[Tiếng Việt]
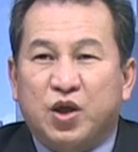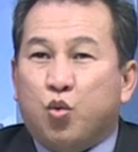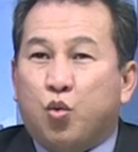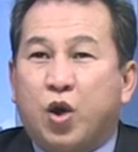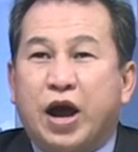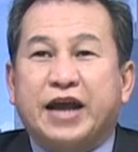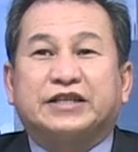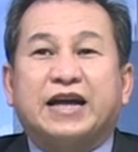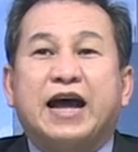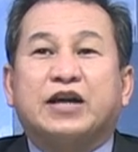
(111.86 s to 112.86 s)
Ngoài
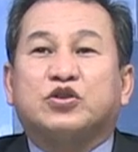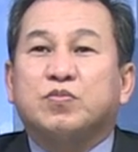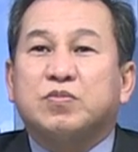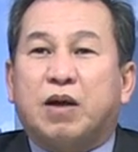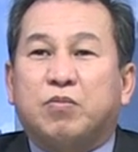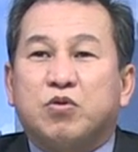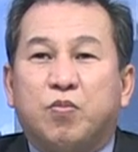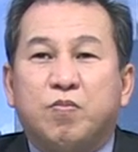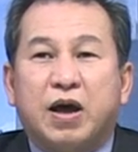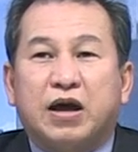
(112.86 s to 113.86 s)
ra, Trung Cộng
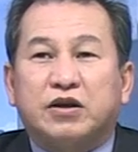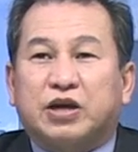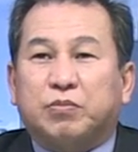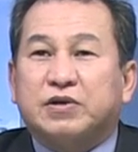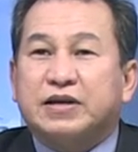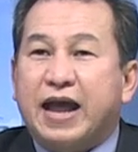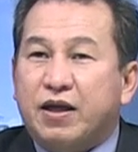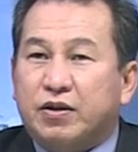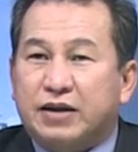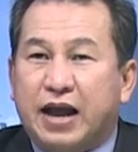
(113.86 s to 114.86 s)
cũng mở rộng
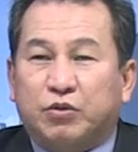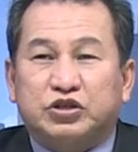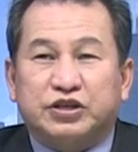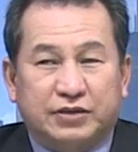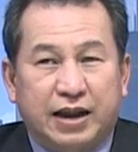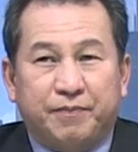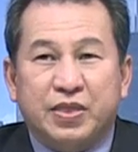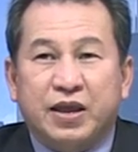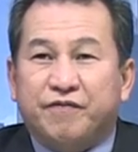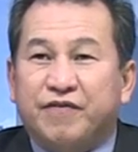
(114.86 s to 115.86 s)
các đảo chữ thập,
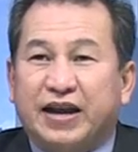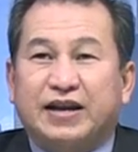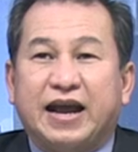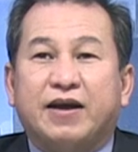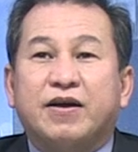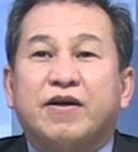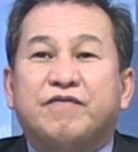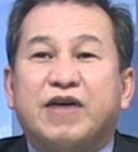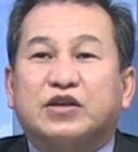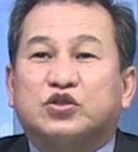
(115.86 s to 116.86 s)
vành khăn
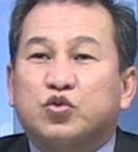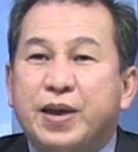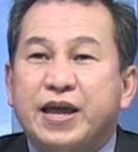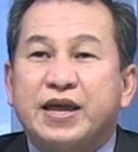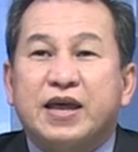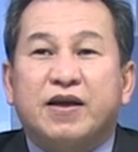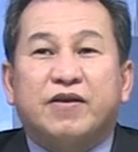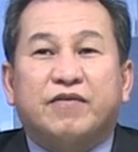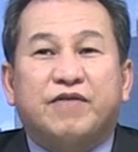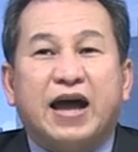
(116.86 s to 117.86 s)
và Subi
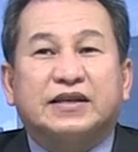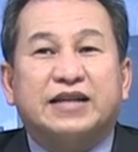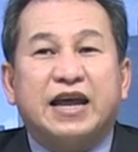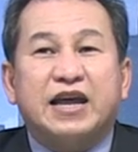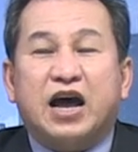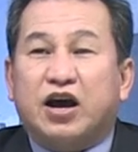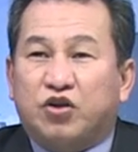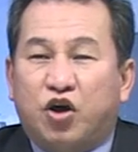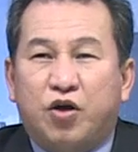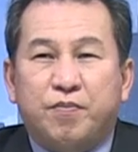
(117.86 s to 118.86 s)
và xây
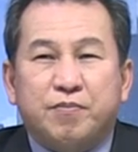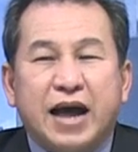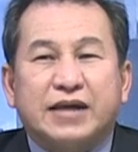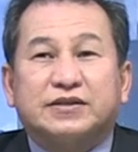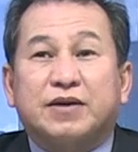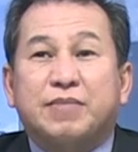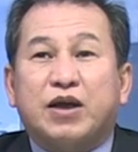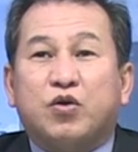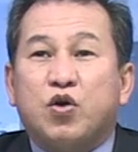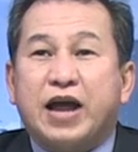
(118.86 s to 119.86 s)
ở đó ba sân
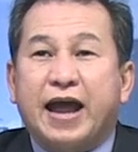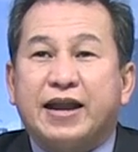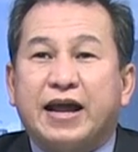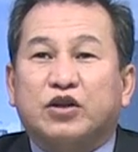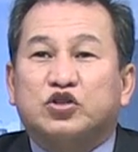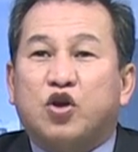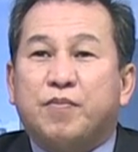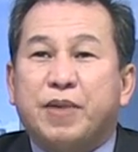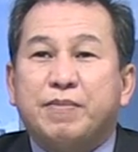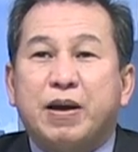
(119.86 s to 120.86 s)
bay có khả năng
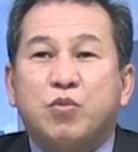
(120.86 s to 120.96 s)
cho máy bay